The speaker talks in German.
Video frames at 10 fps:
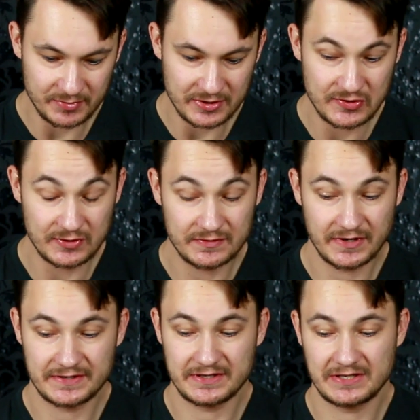
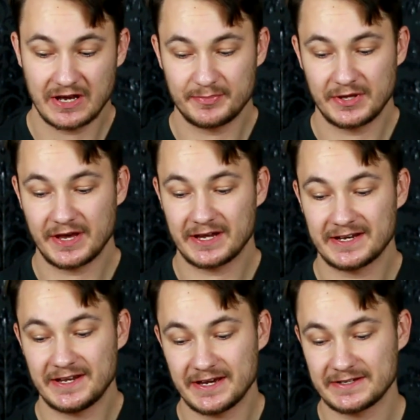beziehungsweise ich habe ihr
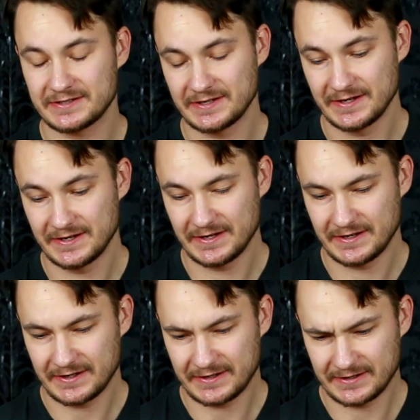erklärt,
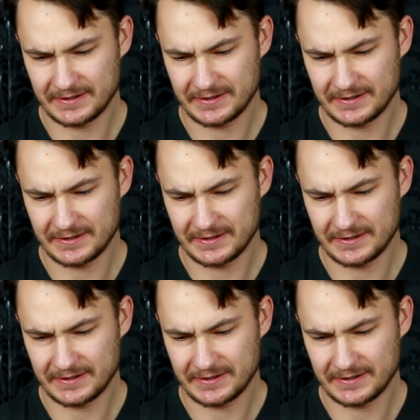äh,